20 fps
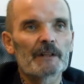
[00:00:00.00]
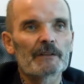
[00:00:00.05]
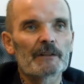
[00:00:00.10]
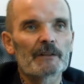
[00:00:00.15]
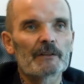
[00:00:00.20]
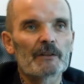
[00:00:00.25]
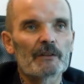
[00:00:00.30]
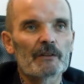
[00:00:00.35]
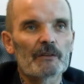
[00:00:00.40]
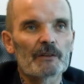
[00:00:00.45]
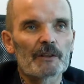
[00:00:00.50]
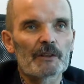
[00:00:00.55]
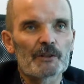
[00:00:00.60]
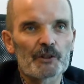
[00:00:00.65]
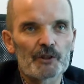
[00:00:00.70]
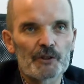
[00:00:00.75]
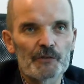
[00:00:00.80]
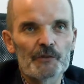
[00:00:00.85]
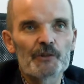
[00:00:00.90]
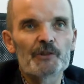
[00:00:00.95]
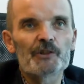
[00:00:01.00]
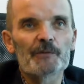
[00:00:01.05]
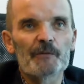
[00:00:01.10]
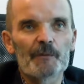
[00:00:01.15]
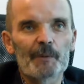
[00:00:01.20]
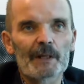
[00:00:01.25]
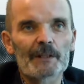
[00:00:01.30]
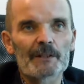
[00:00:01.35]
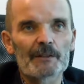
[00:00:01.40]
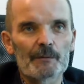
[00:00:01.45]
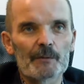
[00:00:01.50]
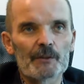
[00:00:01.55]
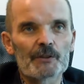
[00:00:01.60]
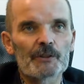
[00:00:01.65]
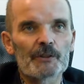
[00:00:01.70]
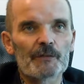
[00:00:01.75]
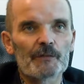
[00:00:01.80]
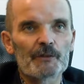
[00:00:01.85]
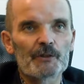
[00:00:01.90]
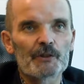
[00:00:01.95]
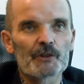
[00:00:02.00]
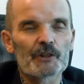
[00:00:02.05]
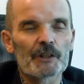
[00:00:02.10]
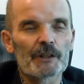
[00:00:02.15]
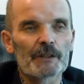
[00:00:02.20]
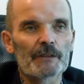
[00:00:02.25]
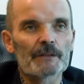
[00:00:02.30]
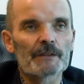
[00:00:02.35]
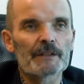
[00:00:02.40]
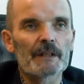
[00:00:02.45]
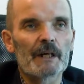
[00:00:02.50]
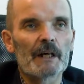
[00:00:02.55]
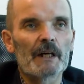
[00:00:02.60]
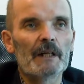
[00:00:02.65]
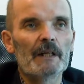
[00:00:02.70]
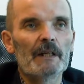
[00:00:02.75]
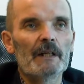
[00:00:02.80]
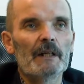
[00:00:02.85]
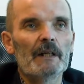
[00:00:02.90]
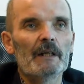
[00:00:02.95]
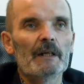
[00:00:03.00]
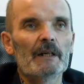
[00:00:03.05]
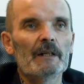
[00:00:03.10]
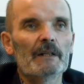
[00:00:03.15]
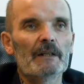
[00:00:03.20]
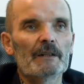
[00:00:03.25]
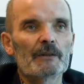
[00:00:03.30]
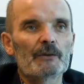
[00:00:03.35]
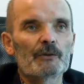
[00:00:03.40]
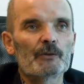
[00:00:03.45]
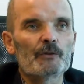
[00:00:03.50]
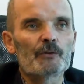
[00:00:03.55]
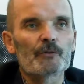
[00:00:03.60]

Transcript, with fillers: technologia rzeczywiście bardzo mocno wyciszająca ruch.